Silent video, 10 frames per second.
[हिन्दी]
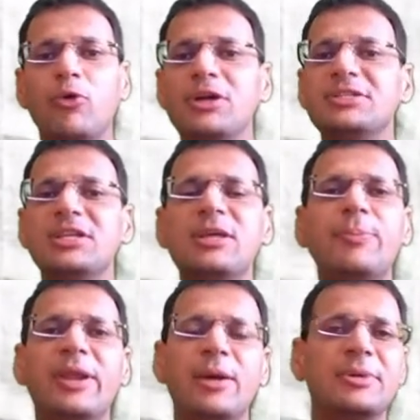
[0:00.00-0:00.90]
वो इजीली
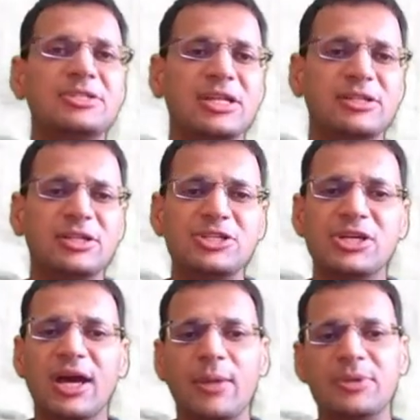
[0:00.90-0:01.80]
प्रे बन जाते थे
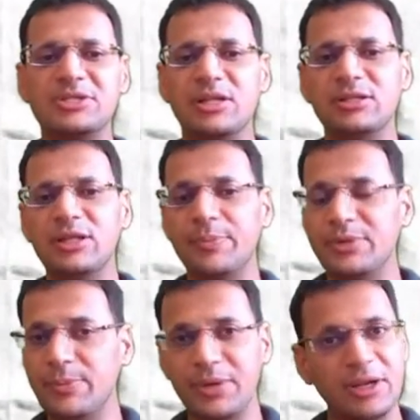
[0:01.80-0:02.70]
शिकार बन जाते थे
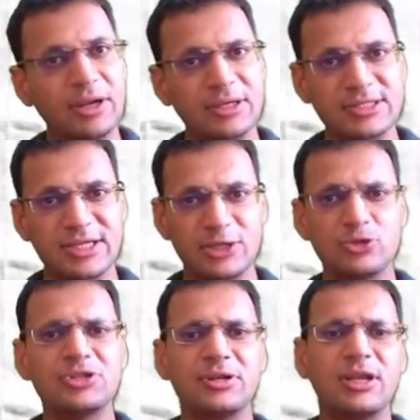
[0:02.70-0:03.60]
अपने प्रीडेटर्स के
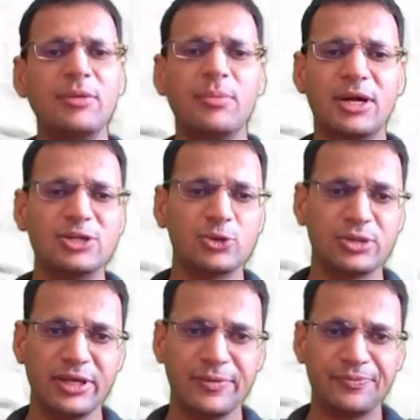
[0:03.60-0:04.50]
जो जनरली बर्ड्स
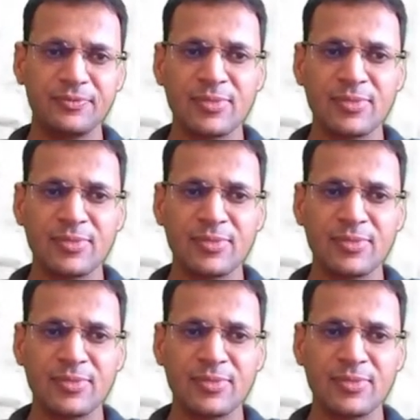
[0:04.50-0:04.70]
होती हैं